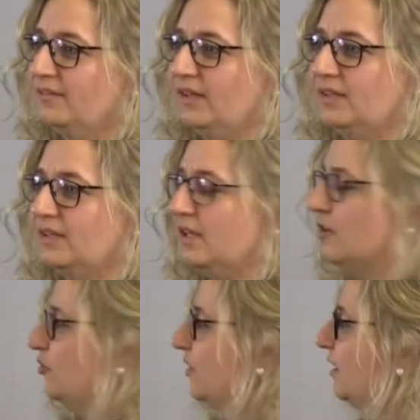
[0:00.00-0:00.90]
Weil
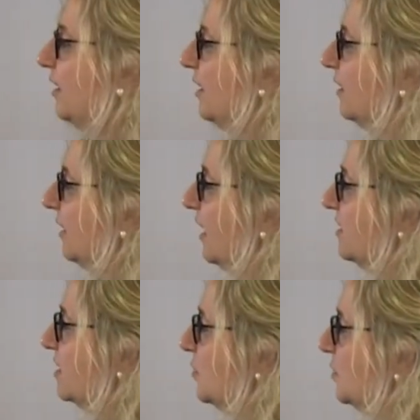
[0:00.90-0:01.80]
irgendwie, da
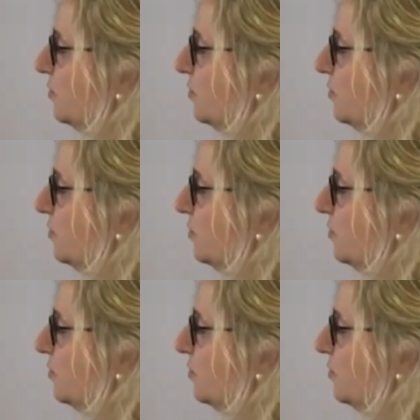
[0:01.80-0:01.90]
ist es,